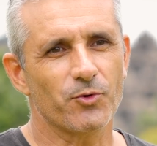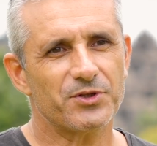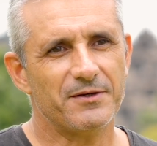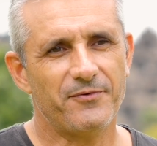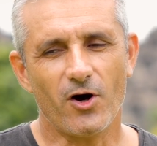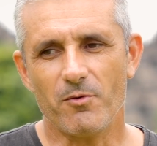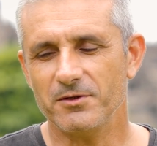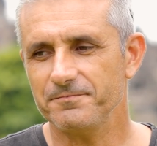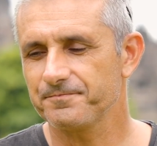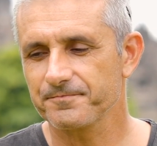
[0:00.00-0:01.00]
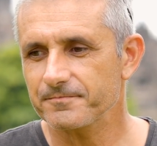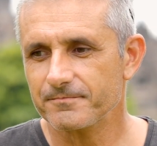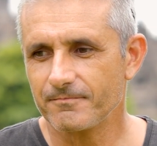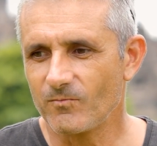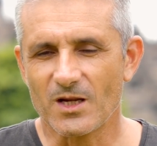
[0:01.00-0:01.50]
monde des formes,
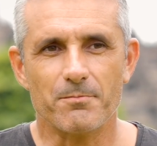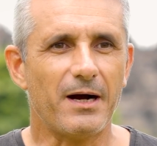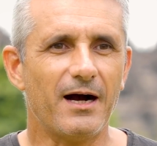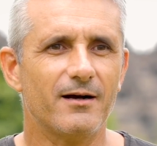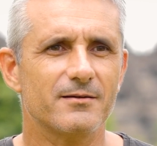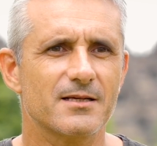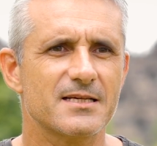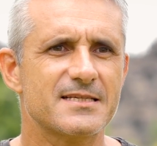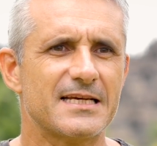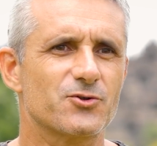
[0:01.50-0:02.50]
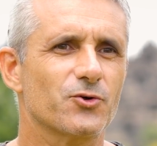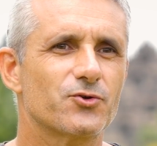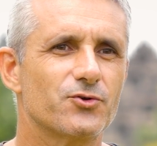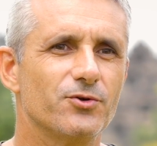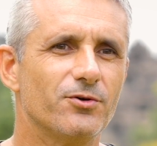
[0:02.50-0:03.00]
par sa
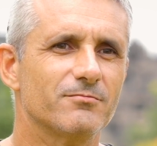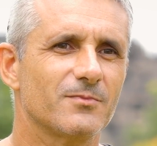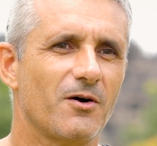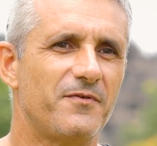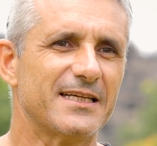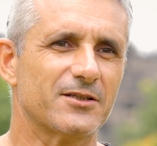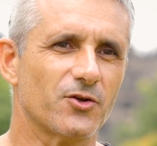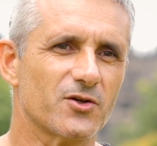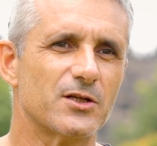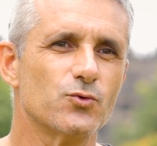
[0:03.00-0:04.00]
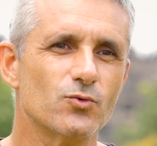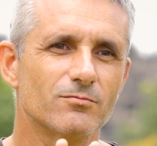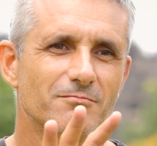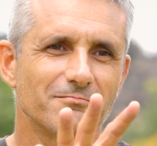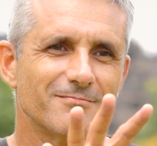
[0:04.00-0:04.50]
structure en fait a tendance à nous
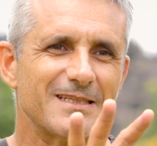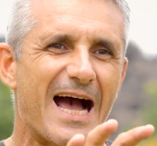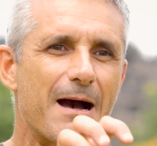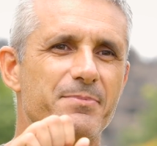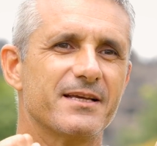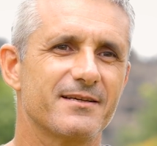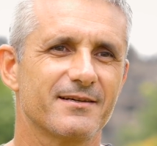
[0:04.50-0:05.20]
happer.